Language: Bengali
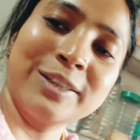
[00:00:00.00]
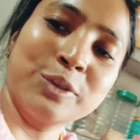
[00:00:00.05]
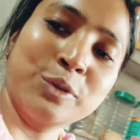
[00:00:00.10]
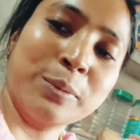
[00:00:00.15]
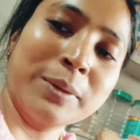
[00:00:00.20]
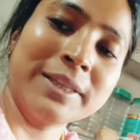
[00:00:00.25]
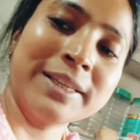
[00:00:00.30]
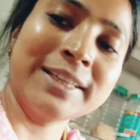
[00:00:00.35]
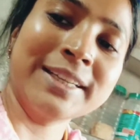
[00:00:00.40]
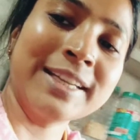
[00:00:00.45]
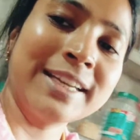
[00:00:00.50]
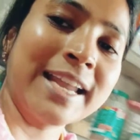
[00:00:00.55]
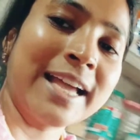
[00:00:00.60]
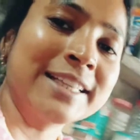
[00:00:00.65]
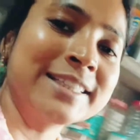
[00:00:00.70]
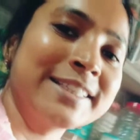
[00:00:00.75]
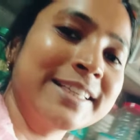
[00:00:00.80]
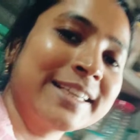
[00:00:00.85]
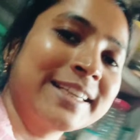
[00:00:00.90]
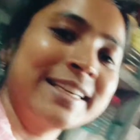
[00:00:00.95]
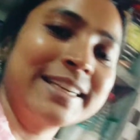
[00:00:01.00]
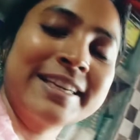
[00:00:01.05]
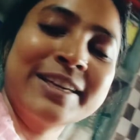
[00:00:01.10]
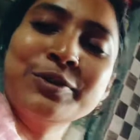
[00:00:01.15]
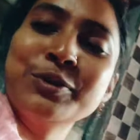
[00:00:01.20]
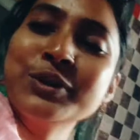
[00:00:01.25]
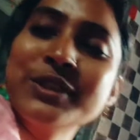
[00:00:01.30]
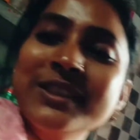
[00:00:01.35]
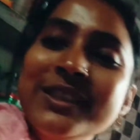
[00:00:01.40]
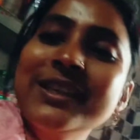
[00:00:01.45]
তোমাদেরকে লাঞ্চে কি কি
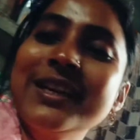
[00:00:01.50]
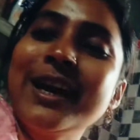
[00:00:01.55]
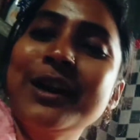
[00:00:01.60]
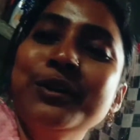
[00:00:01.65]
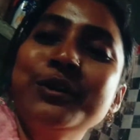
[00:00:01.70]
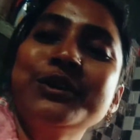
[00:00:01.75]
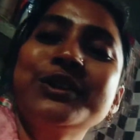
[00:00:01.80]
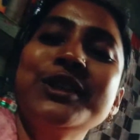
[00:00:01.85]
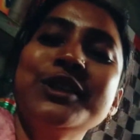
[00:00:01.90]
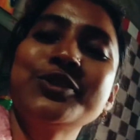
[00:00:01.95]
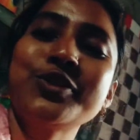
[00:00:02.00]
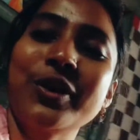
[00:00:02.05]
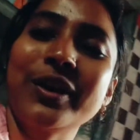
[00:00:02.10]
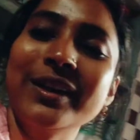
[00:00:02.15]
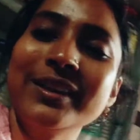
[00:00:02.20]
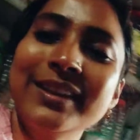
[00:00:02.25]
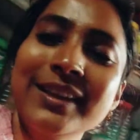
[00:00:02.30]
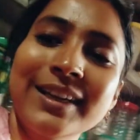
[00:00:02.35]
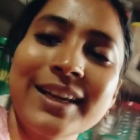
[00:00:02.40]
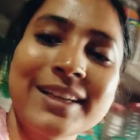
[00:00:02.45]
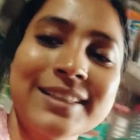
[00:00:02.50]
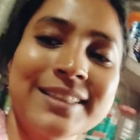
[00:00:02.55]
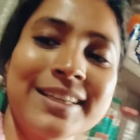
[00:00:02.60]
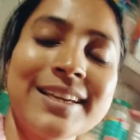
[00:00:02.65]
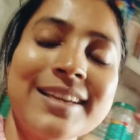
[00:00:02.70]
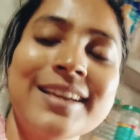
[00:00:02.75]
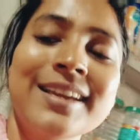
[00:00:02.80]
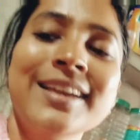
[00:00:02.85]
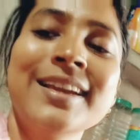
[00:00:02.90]
হচ্ছে না হচ্ছে সকাল থেকে আজকে